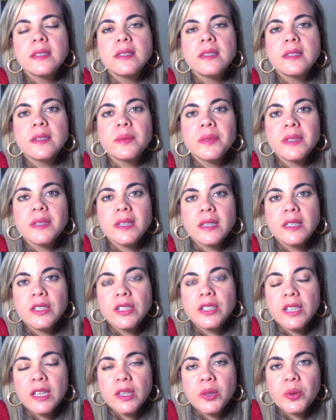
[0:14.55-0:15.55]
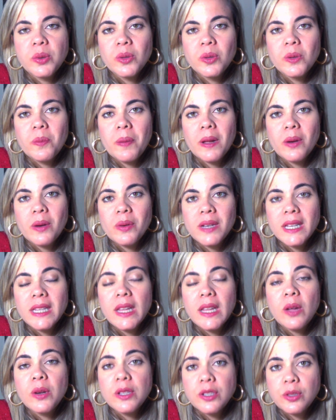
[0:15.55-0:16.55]
Estamos aqui de retorno para o
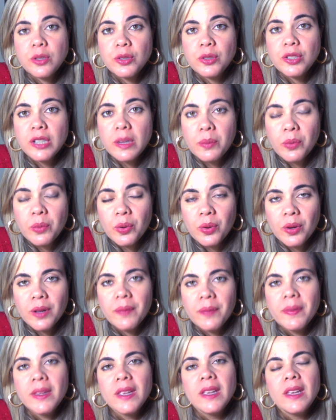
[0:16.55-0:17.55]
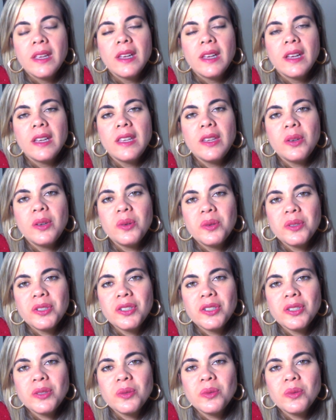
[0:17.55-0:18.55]
canal Lições de Amor. E
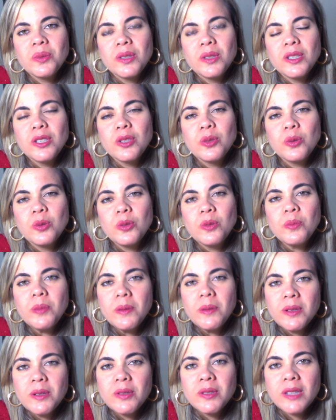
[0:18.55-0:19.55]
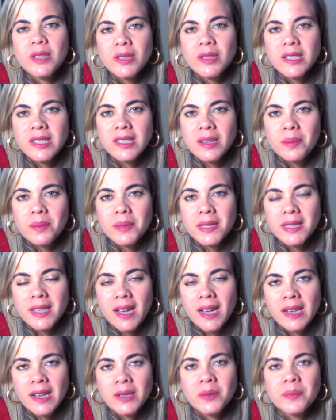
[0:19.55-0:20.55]
hoje no estudo bíblico
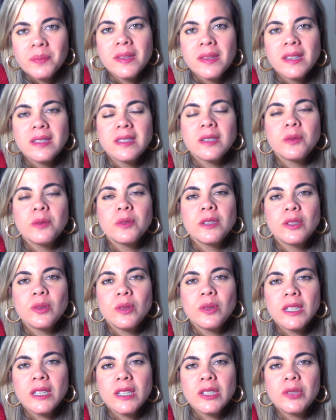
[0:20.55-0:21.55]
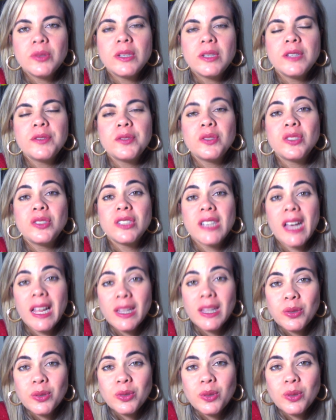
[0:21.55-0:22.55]
neotestamentário, estamos estudando o livro de
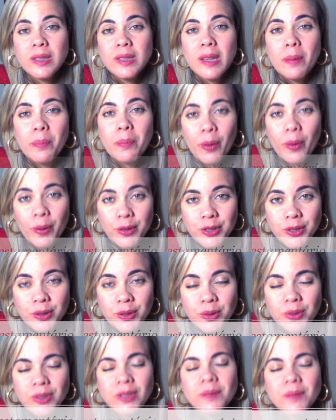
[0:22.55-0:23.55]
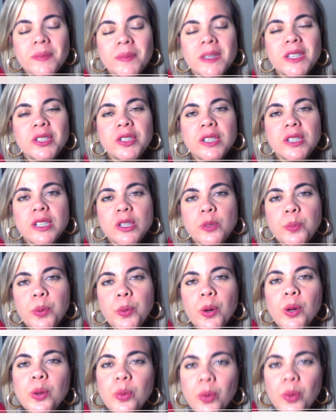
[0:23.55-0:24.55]
Atos dos Apóstolos, escrito
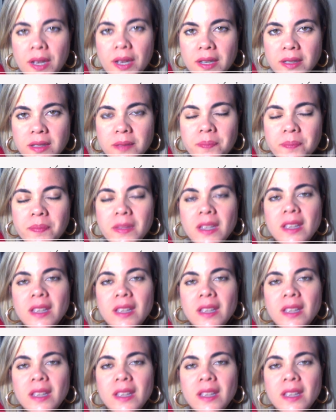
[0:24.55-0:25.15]
por Lucas.